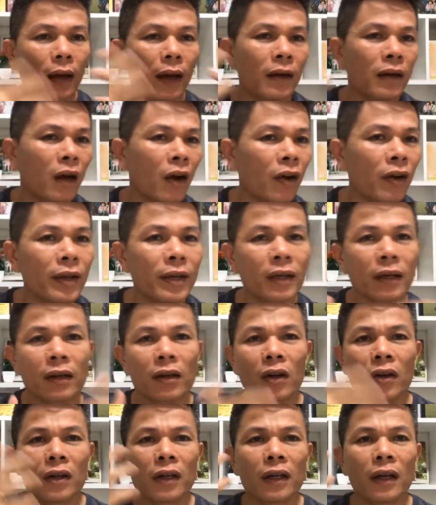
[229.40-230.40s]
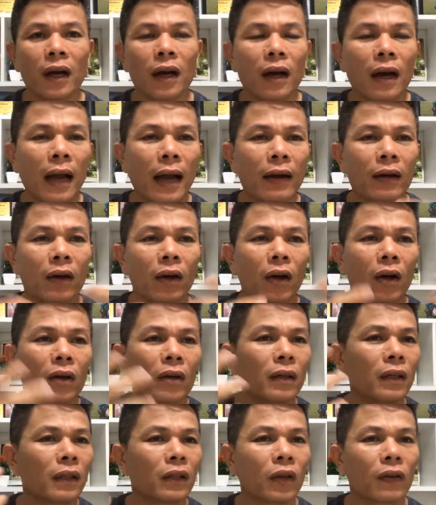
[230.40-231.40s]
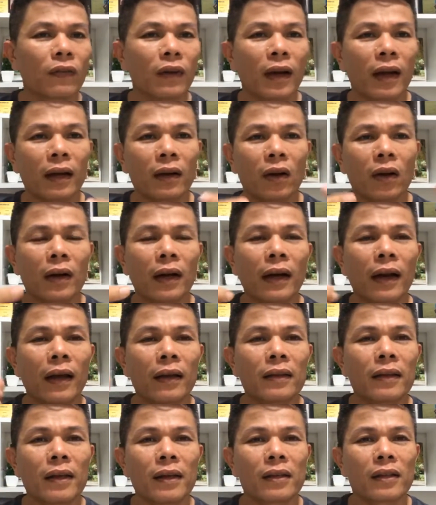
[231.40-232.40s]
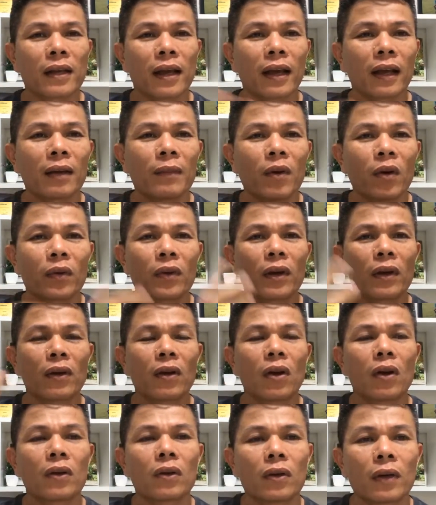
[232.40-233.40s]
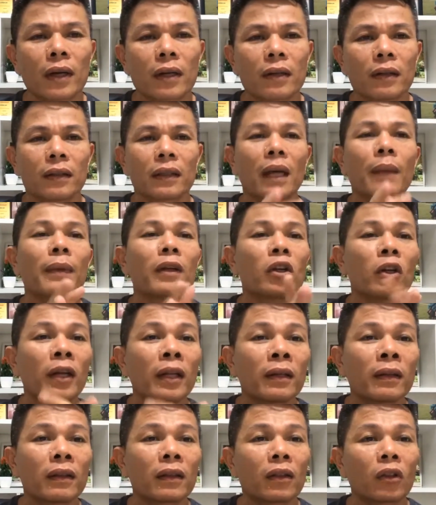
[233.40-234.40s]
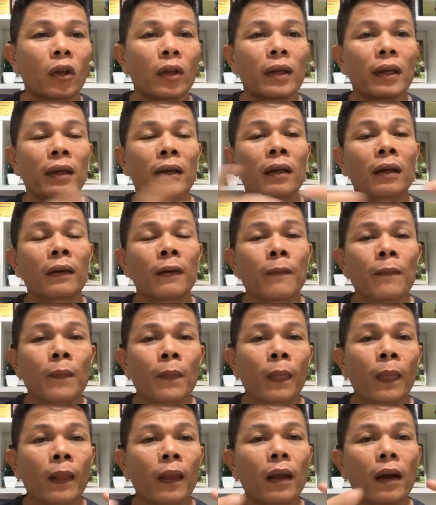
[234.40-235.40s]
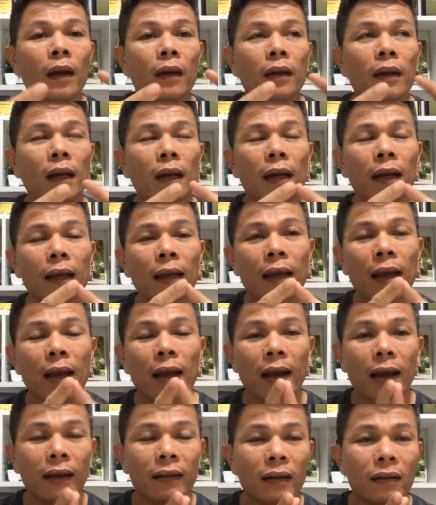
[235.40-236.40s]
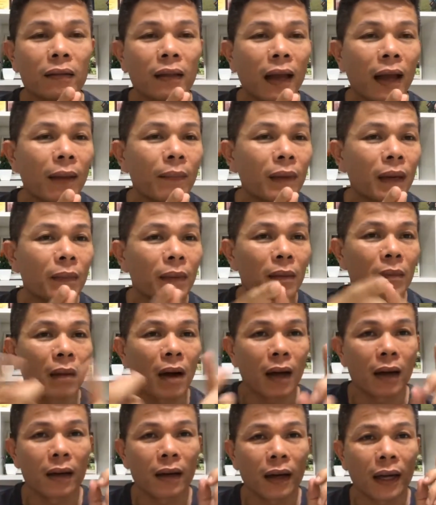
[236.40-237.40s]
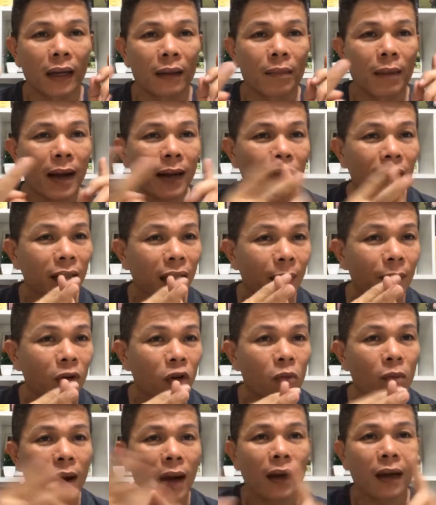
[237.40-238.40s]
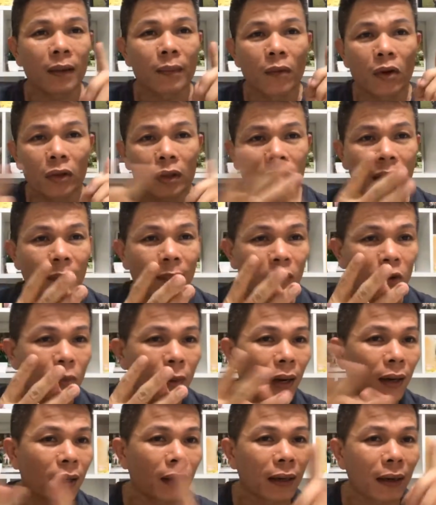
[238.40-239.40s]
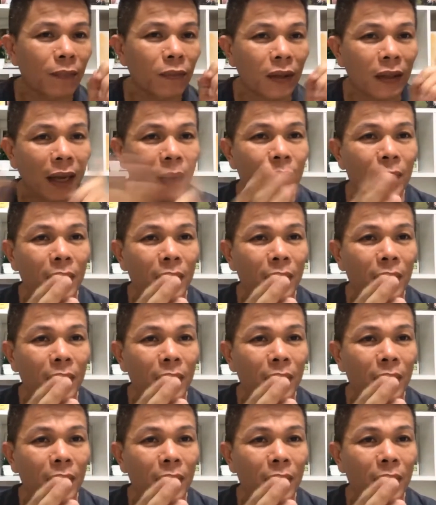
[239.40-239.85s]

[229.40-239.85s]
kết nối những cái con người ở Ấn Độ người tuyệt vời Ấn Độ này để chia sẻ cái môn yoga và cười tại Bi training tuy nhiên cái lịch là ngày 2 tháng 8 là mình bận ngày 3 tháng 8 mình cũng bận ngày 4 tháng 8 mình cũng bận ngày 5 tháng